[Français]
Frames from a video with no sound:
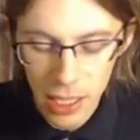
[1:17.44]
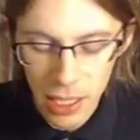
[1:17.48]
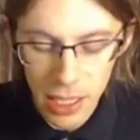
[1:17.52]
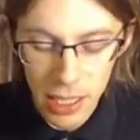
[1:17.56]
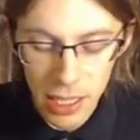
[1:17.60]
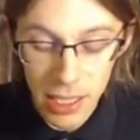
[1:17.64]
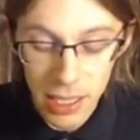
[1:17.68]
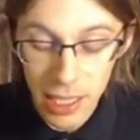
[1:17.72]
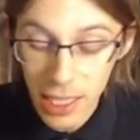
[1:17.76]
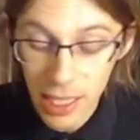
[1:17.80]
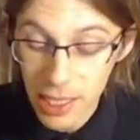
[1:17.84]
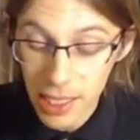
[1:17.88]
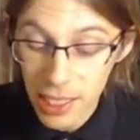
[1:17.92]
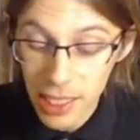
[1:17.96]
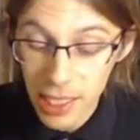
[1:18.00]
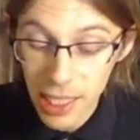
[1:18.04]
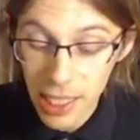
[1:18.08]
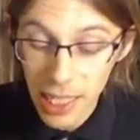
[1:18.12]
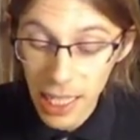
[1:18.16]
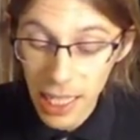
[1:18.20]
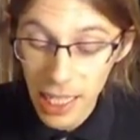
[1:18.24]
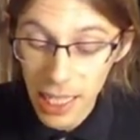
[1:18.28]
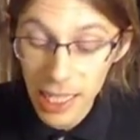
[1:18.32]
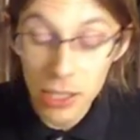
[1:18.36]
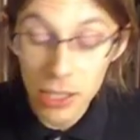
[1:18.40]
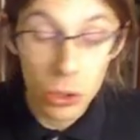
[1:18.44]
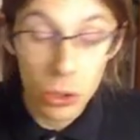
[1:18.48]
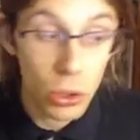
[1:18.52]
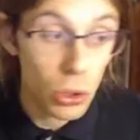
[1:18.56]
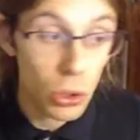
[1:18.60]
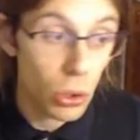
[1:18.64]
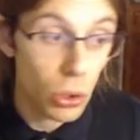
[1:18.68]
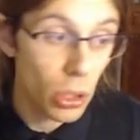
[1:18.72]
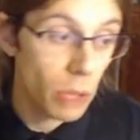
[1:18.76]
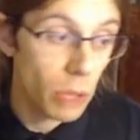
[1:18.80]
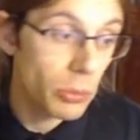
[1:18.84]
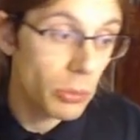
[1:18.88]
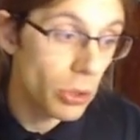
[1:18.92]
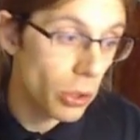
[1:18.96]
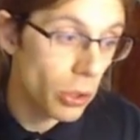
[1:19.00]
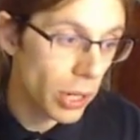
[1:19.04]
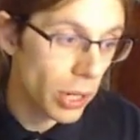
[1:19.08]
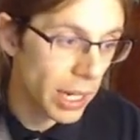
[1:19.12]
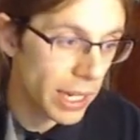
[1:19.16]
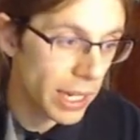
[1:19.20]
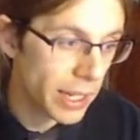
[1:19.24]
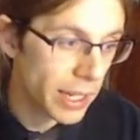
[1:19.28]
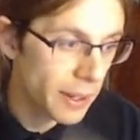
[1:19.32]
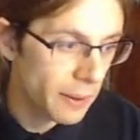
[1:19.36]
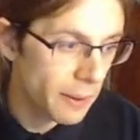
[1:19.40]
Traînés d'écarlate jusqu'au lobe de
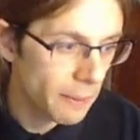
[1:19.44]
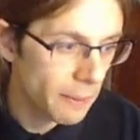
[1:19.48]
l'oreille.